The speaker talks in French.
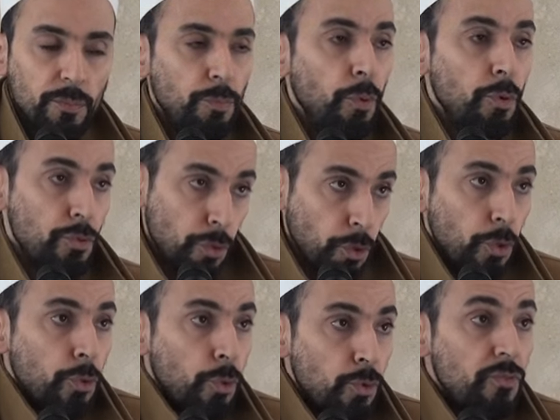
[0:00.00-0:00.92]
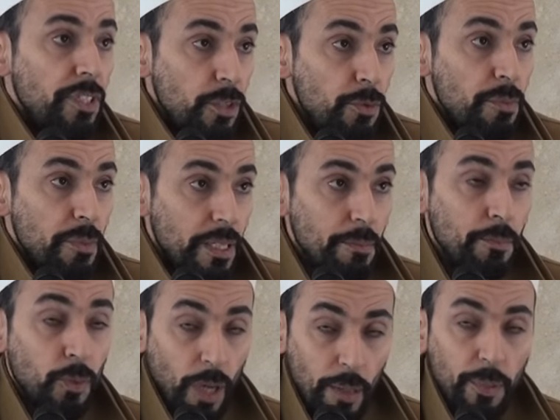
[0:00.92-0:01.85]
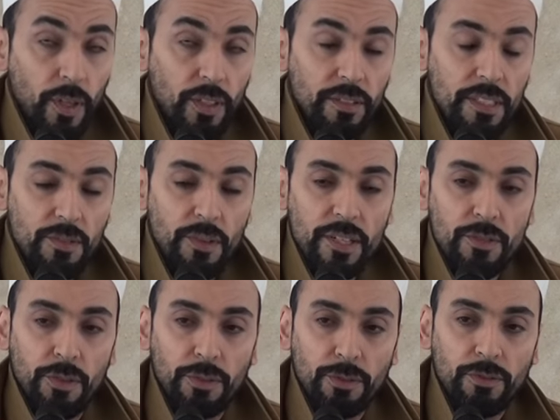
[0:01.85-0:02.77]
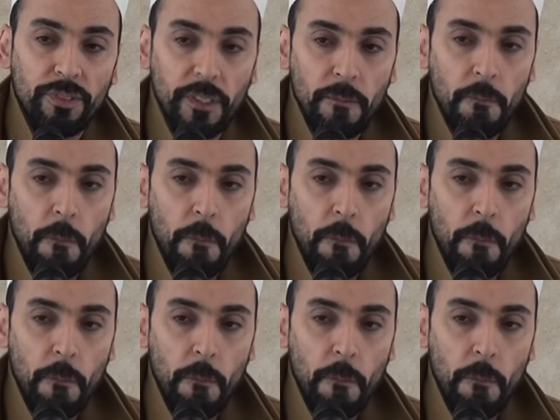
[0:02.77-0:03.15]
pour se retrouver lui-même, pour apprendre, disons, à se retrouver.